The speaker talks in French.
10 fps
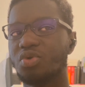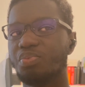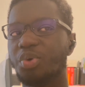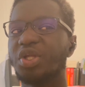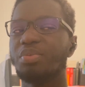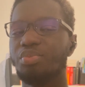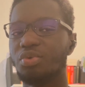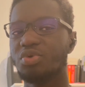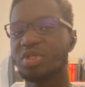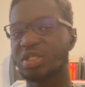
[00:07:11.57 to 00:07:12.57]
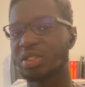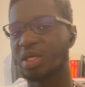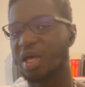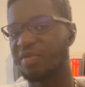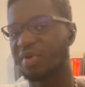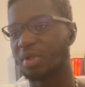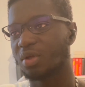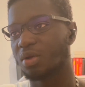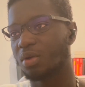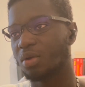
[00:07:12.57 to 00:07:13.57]
peut-être plus avec
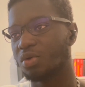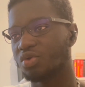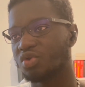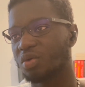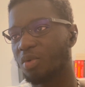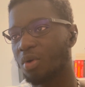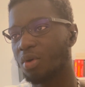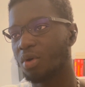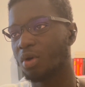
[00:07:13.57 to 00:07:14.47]
euh, justement